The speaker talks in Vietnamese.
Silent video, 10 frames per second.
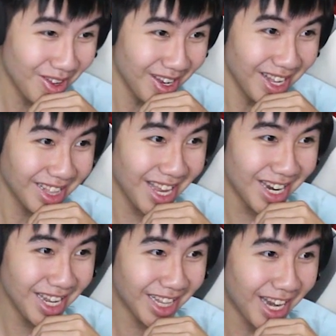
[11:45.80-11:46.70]
sao cái tên
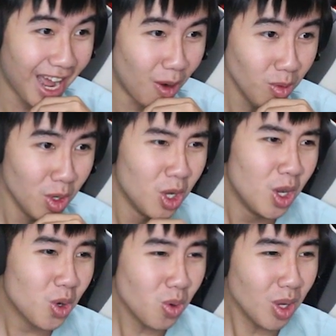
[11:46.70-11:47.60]
đấy đặt tên là hóng
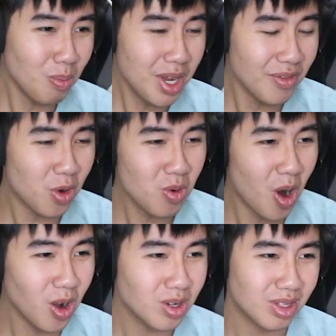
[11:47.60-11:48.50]
cũng thông minh và cũng
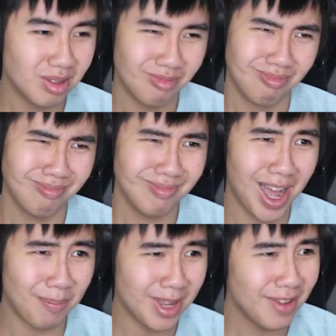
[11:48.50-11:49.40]
khôn
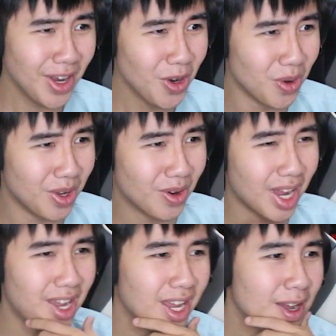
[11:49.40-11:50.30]
hợp lý vãi nổi ok
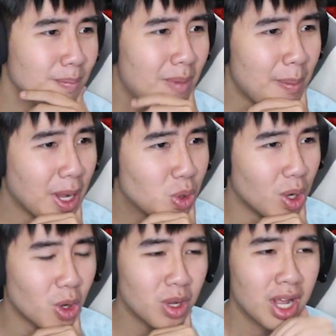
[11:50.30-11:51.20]
37
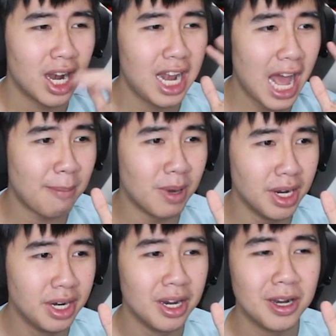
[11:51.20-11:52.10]
tuổi thôi làm
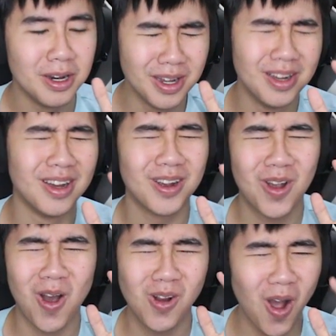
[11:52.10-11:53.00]
ơn đừng
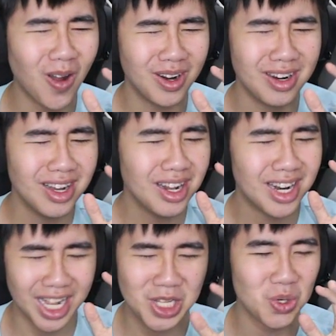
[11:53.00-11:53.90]
có con nữa
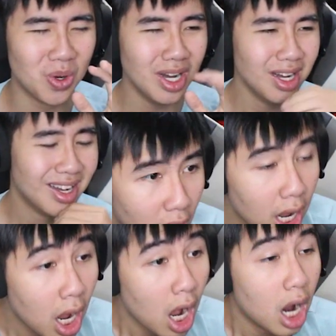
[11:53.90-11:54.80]
lạy chúa
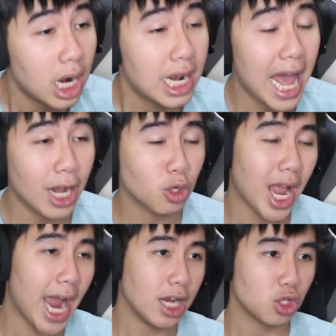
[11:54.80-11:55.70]
lại có
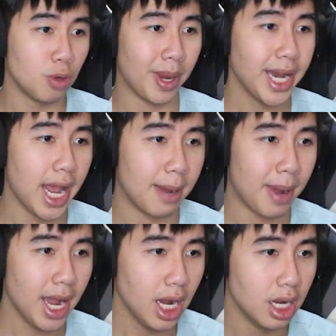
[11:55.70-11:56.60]
thai nữa rồi máy đẻ
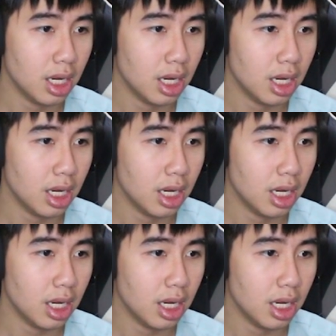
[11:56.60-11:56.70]
mà.